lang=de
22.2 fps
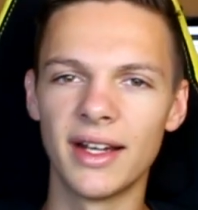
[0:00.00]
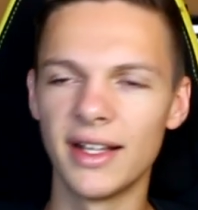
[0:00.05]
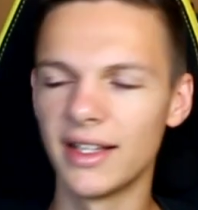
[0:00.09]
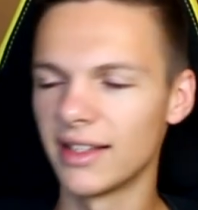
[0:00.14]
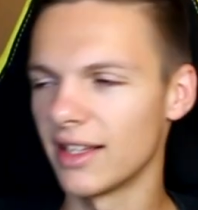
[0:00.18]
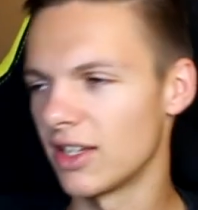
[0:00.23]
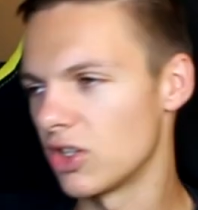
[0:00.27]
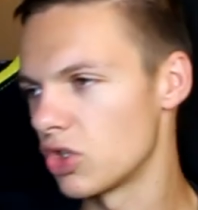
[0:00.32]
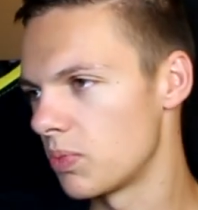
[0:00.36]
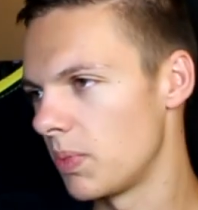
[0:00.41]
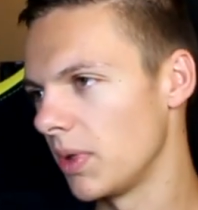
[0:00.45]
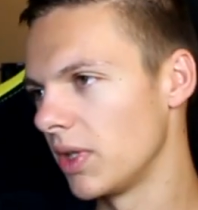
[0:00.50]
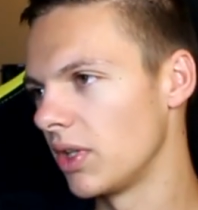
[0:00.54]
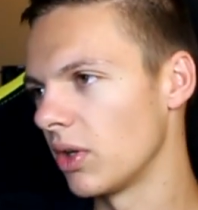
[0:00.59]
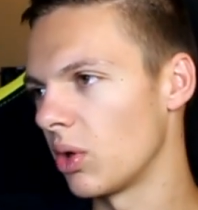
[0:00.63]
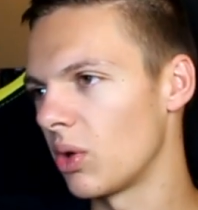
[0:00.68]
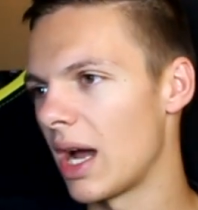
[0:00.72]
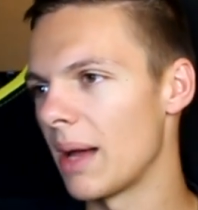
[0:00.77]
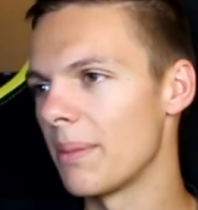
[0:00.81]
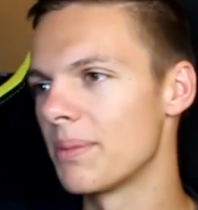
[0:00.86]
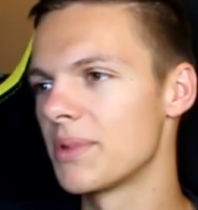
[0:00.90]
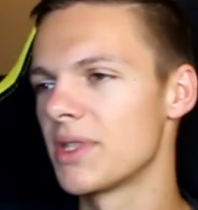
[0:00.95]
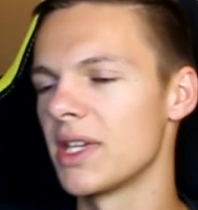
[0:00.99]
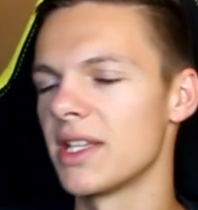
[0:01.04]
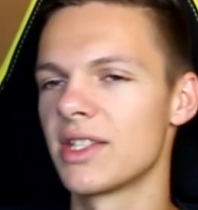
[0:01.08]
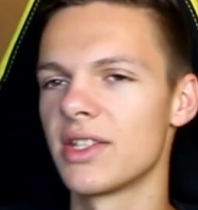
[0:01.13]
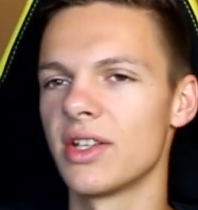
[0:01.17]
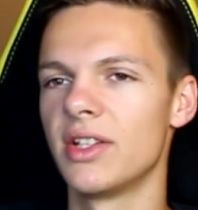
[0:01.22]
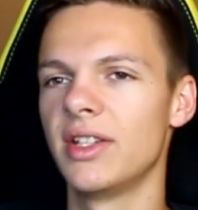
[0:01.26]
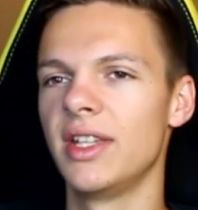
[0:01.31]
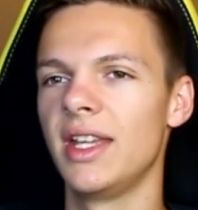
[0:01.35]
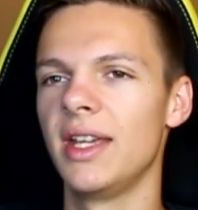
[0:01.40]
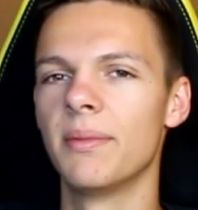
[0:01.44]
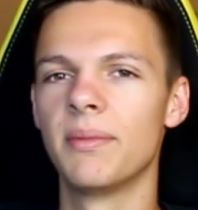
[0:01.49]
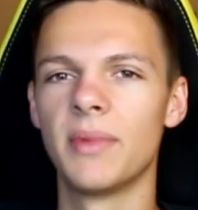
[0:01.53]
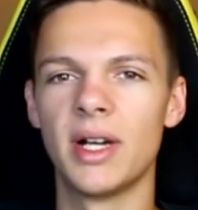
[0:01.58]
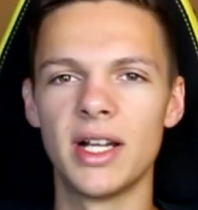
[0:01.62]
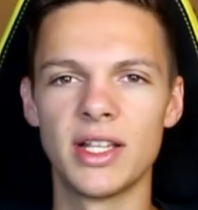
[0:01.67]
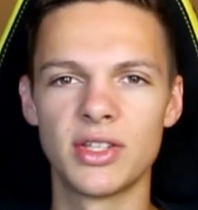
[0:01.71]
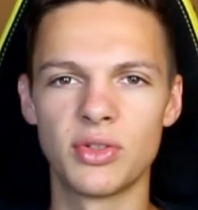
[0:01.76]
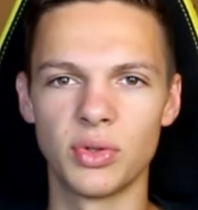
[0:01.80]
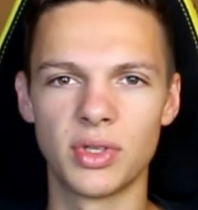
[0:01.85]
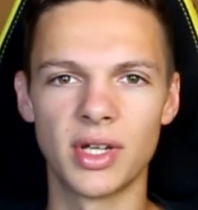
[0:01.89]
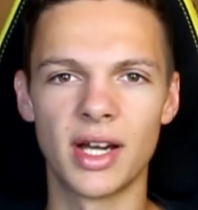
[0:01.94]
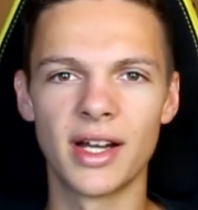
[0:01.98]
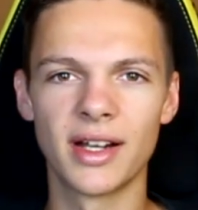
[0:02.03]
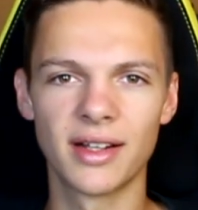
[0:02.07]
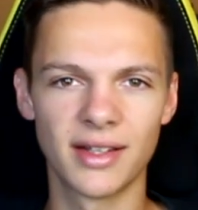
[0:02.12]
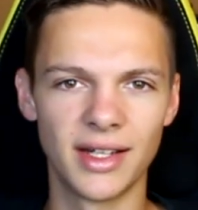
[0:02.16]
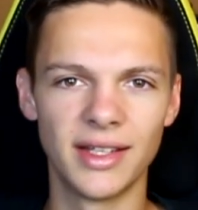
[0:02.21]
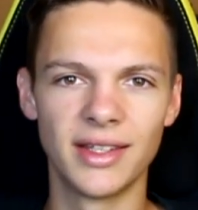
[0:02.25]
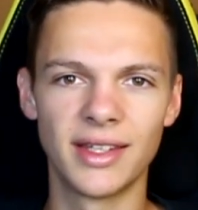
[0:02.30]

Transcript: halt dann später auch Absetzer nehmen, also Tage,